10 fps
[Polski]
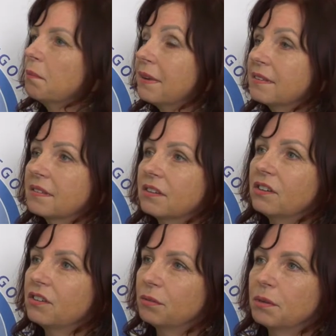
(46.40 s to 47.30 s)
masy
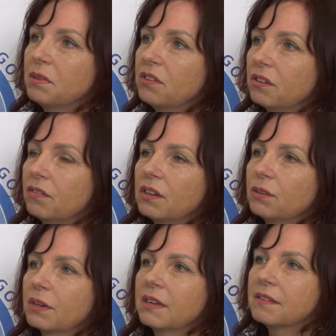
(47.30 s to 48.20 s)
siły mięśniowej,
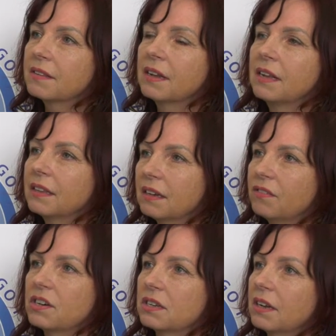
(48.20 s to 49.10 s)
która jest tak
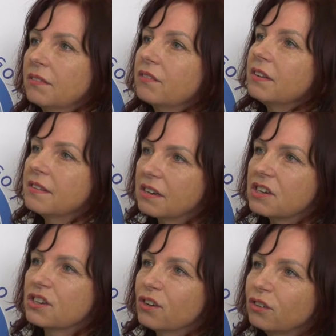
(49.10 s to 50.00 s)
ważna w
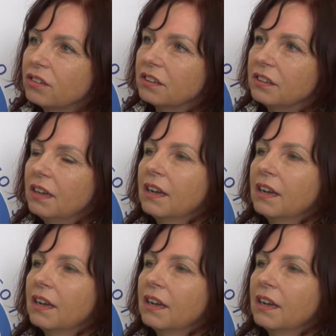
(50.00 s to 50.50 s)
niezależności